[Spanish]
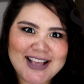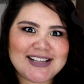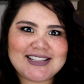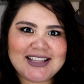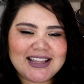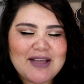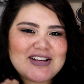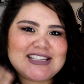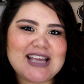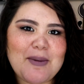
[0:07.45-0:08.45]
Se trata
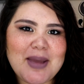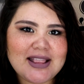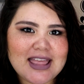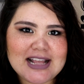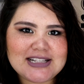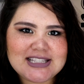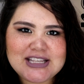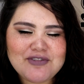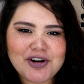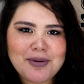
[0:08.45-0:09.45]
básicamente del
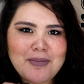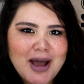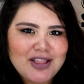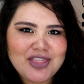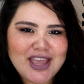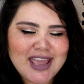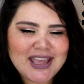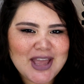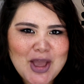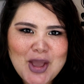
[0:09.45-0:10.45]
Cyber Monday
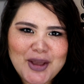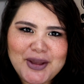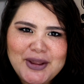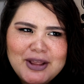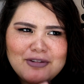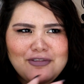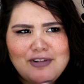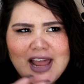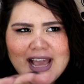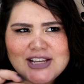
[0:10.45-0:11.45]
eh,
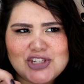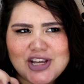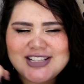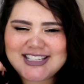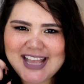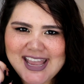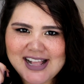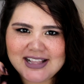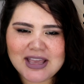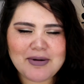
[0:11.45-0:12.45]
Flash
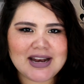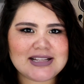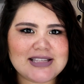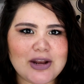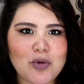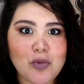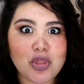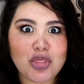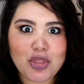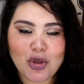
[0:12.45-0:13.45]
Sale, que van a hacer un
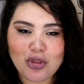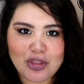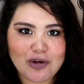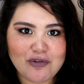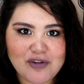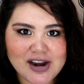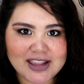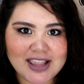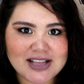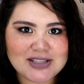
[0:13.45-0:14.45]
montón de
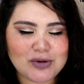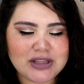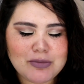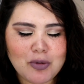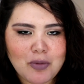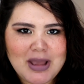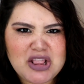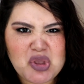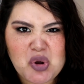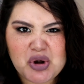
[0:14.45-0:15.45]
ofertas de último
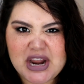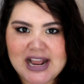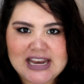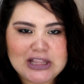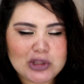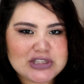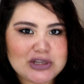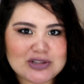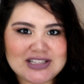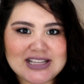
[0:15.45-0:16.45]
momento con regalitos y
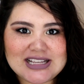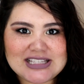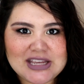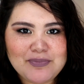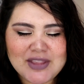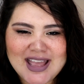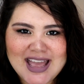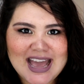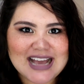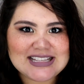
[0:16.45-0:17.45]
cositas así.
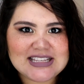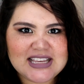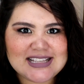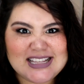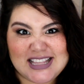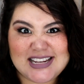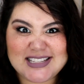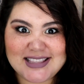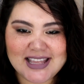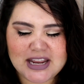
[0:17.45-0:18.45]
Así que si
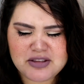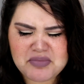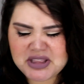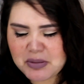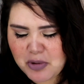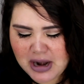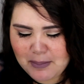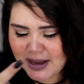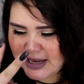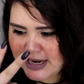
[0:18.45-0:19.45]
tienes interés, vete por la
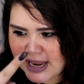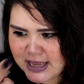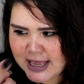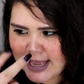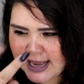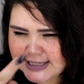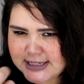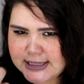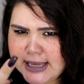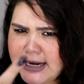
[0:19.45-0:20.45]
página a
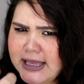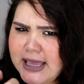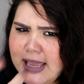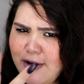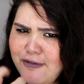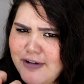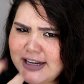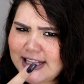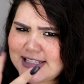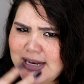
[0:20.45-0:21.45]
chequear qué
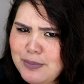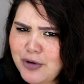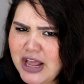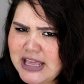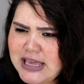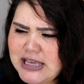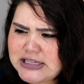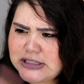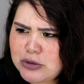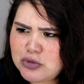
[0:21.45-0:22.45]
ofertas tienen por ahí,
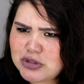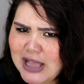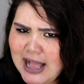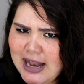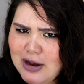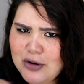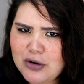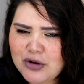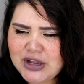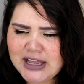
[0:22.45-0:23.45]
si te gusta
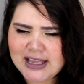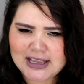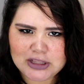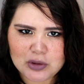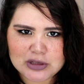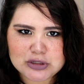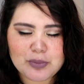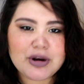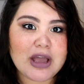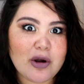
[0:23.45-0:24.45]
algo y todo eso,
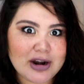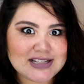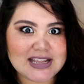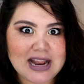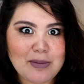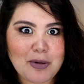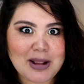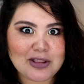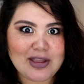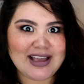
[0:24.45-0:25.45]
porque ahora sería el
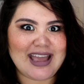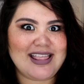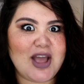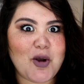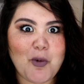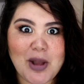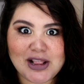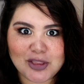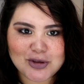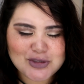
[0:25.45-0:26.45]
momento ya que hay
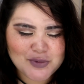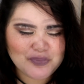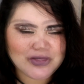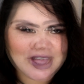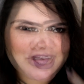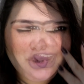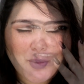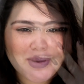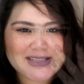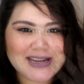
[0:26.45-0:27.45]
descuentos. Esta promoción
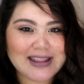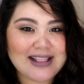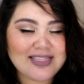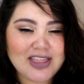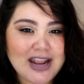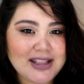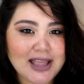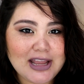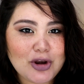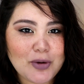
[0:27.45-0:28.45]
va a estar del
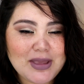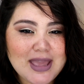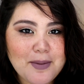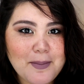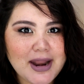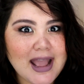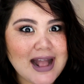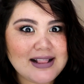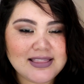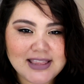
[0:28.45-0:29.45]
30 de noviembre
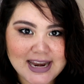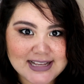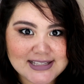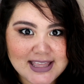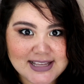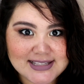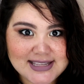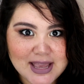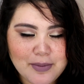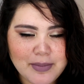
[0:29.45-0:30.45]
al 3 de
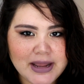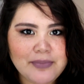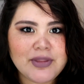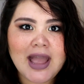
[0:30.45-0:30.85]
diciembre.